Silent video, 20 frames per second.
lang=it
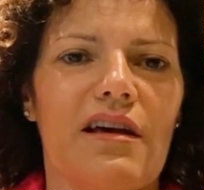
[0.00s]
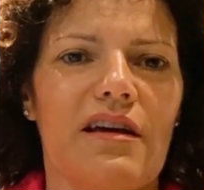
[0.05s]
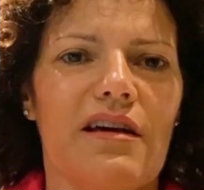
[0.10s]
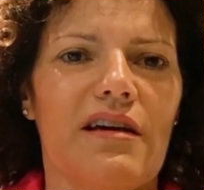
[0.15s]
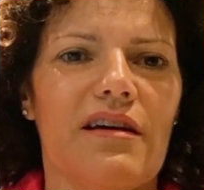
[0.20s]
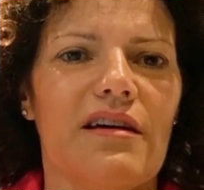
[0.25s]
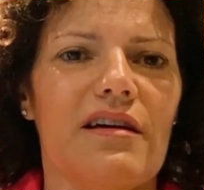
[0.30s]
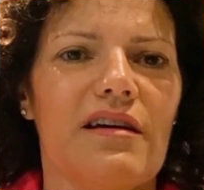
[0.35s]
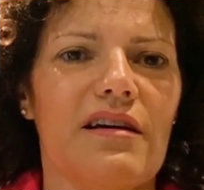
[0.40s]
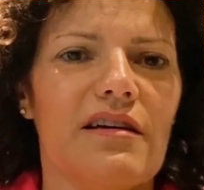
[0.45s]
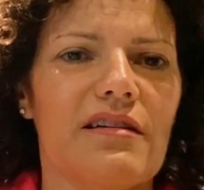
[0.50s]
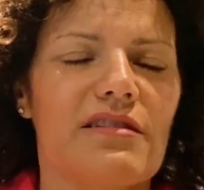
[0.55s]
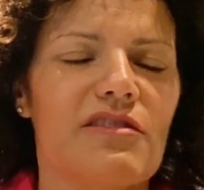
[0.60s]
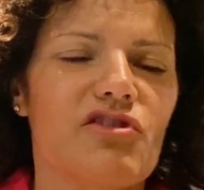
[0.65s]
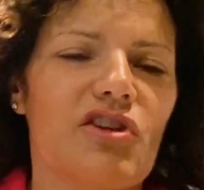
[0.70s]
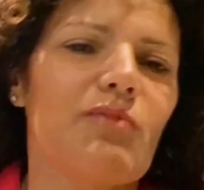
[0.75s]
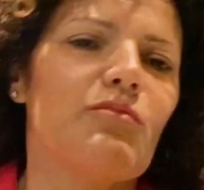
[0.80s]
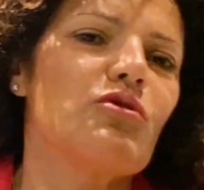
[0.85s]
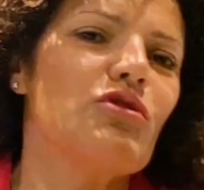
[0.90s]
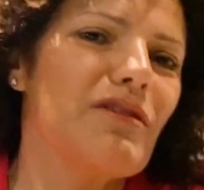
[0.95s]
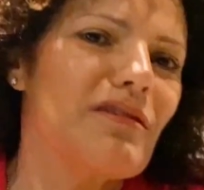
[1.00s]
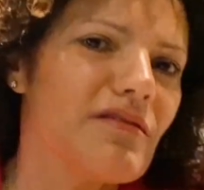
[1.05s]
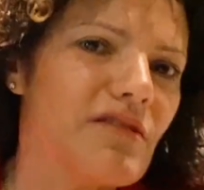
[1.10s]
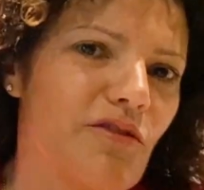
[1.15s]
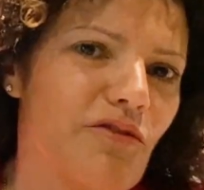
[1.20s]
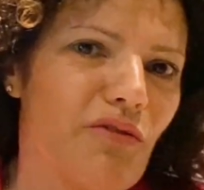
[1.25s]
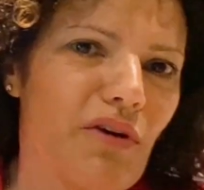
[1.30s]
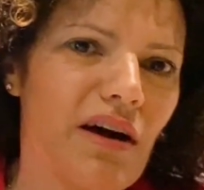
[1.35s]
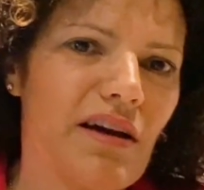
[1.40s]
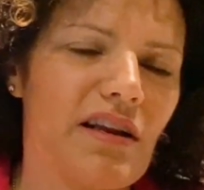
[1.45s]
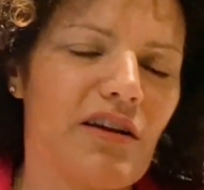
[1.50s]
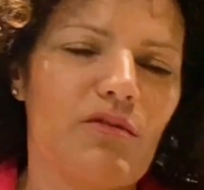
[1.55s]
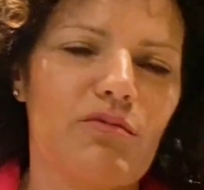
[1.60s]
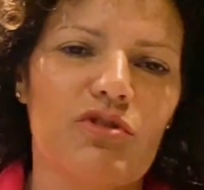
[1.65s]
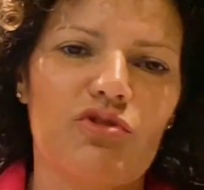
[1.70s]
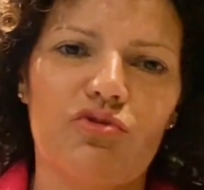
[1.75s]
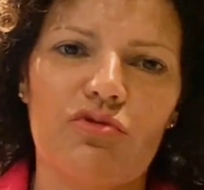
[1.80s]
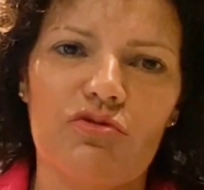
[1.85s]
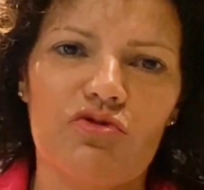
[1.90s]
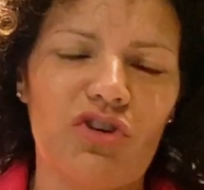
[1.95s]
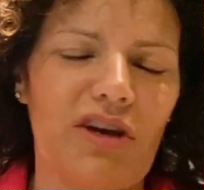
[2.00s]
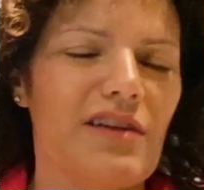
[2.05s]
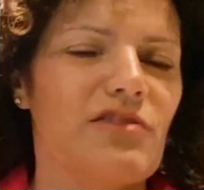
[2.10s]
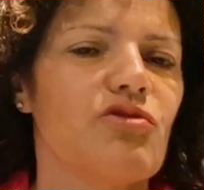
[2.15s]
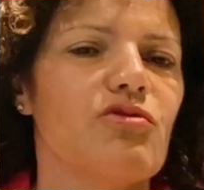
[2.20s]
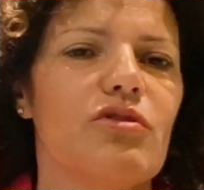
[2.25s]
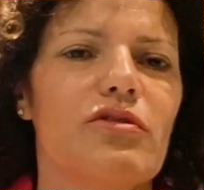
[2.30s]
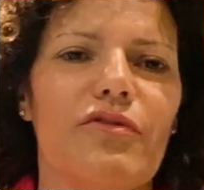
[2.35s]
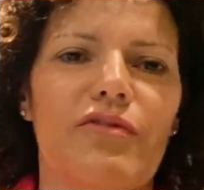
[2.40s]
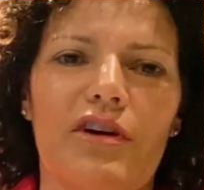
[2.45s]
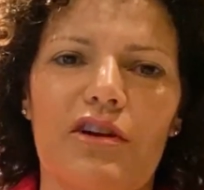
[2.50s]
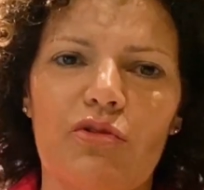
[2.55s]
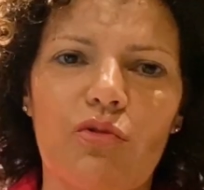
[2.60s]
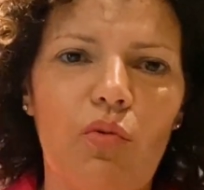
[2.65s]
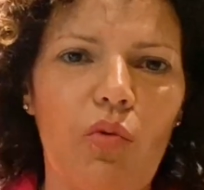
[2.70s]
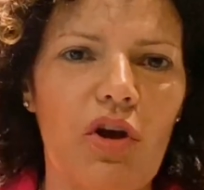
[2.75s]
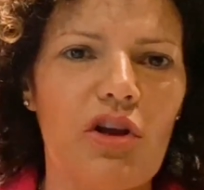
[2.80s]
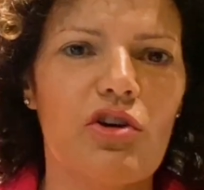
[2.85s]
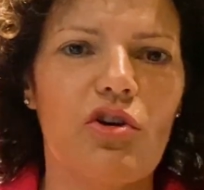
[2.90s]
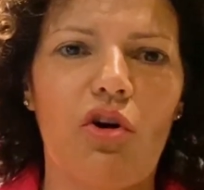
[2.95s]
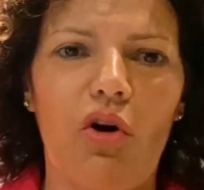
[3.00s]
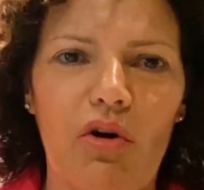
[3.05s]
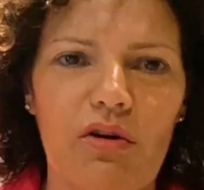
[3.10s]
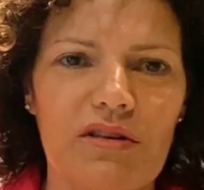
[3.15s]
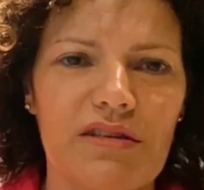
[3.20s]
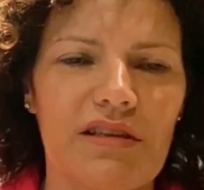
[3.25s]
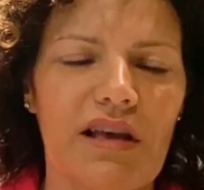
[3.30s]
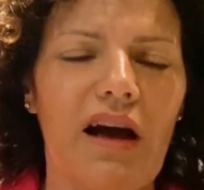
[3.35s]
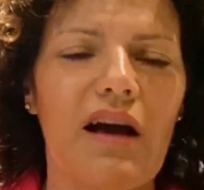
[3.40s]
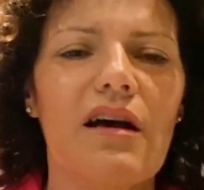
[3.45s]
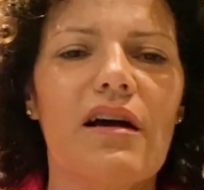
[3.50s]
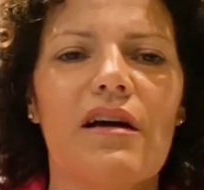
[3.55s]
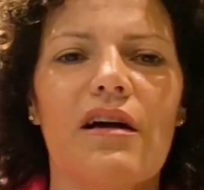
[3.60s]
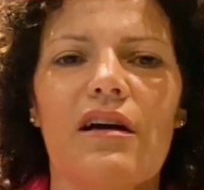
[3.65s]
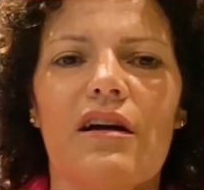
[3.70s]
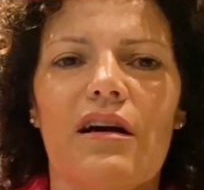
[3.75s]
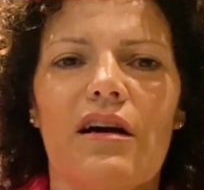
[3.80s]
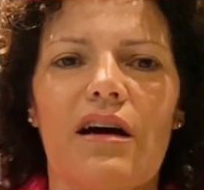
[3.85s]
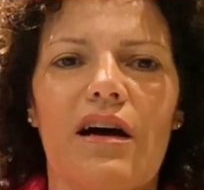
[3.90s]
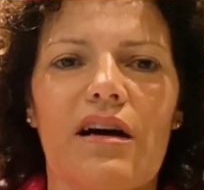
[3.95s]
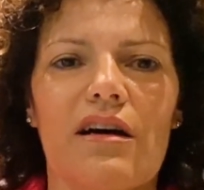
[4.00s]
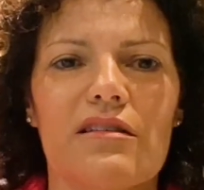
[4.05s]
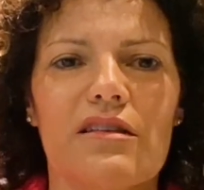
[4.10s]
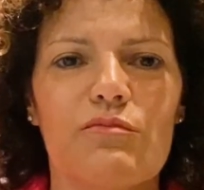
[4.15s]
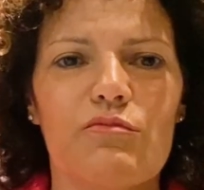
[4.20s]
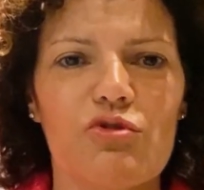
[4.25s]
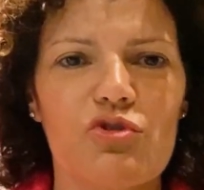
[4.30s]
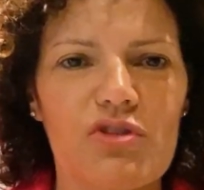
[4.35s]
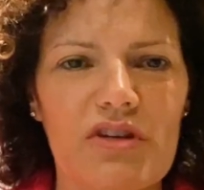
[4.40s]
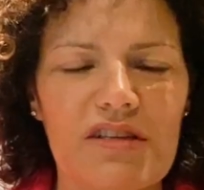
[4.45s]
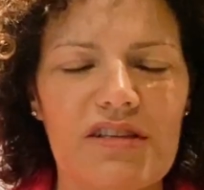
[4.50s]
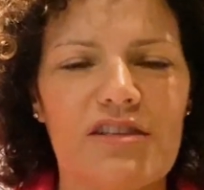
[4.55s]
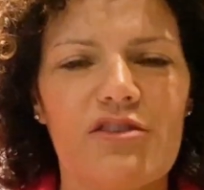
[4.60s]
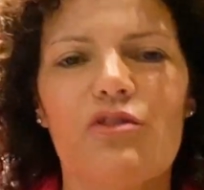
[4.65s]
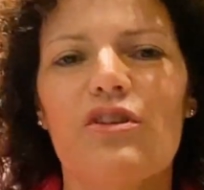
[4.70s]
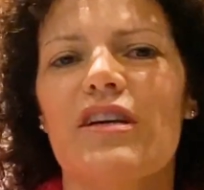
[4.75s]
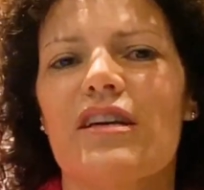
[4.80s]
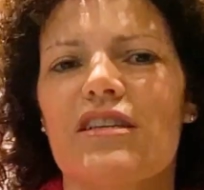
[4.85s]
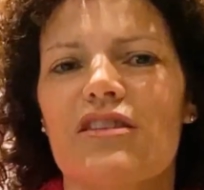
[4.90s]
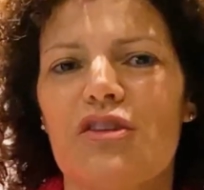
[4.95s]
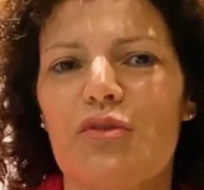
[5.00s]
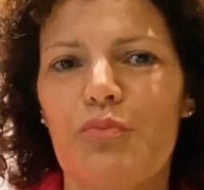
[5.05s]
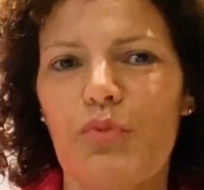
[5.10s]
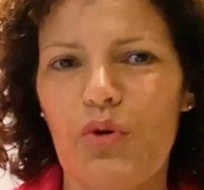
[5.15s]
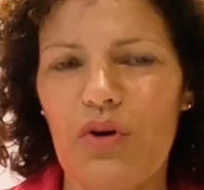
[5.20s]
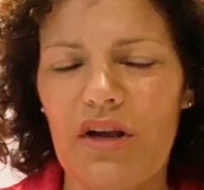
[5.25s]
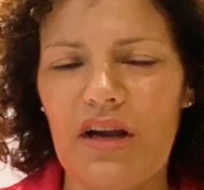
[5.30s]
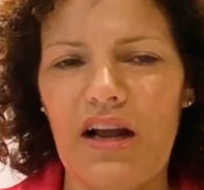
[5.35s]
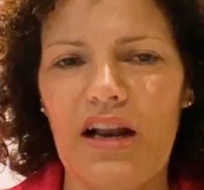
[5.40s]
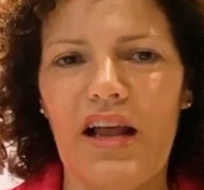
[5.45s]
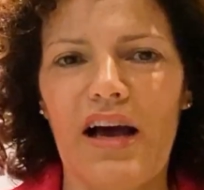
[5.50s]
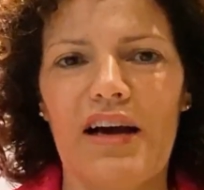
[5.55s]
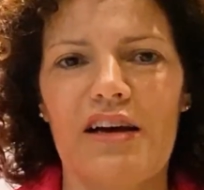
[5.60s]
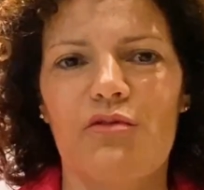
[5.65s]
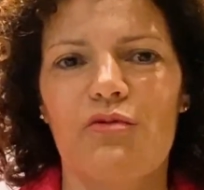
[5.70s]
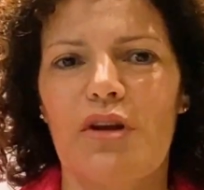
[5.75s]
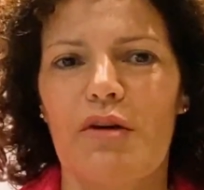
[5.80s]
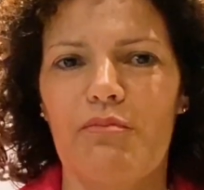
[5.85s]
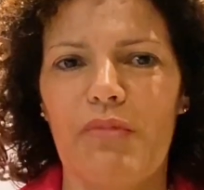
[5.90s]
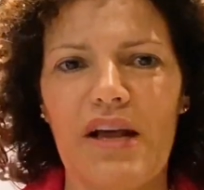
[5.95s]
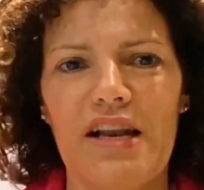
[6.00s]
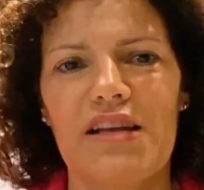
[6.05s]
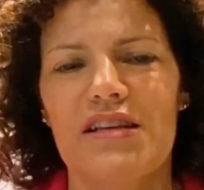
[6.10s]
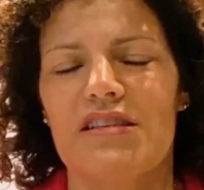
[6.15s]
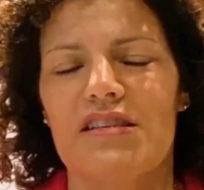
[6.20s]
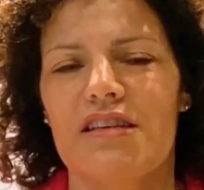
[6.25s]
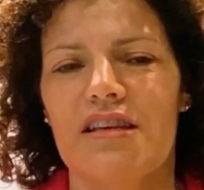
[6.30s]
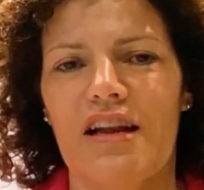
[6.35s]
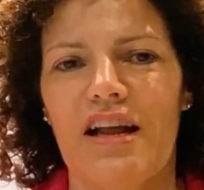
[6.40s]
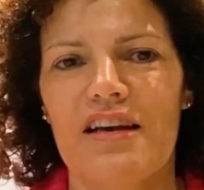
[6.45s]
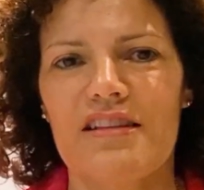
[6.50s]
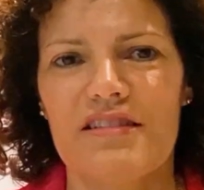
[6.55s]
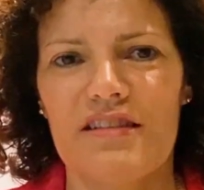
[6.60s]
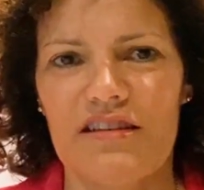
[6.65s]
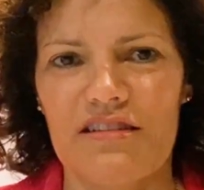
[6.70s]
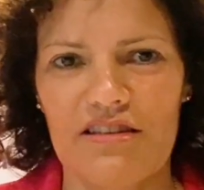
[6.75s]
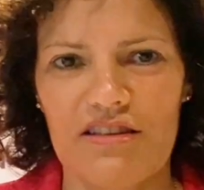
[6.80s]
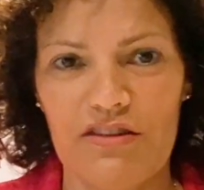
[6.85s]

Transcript: eh, diciamo di, di, fare questo gesto, di fare un qualcosa, a dimostrazione che si può regalare una bella serata di